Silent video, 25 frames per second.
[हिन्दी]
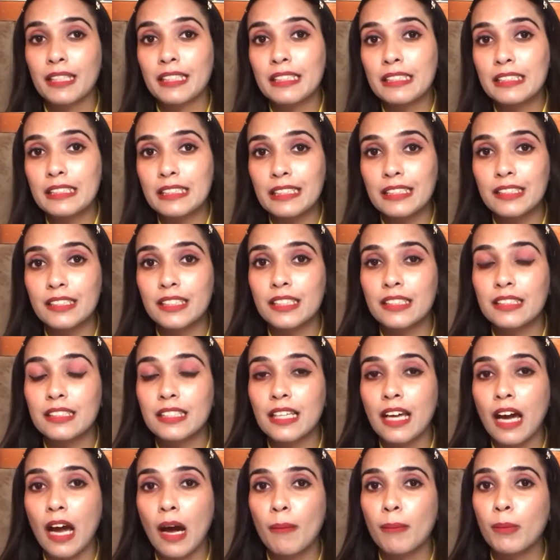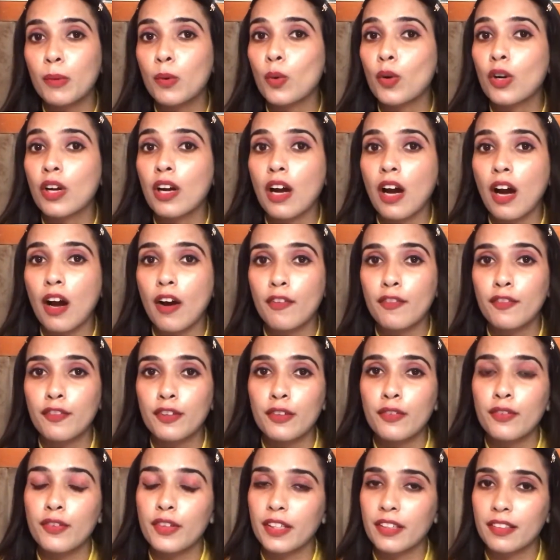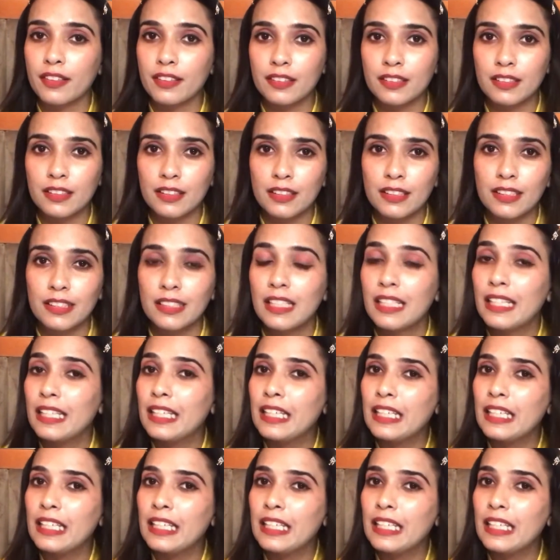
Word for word: बट इसके जैसे आपको काफ़ी फ्रेगरेंसेस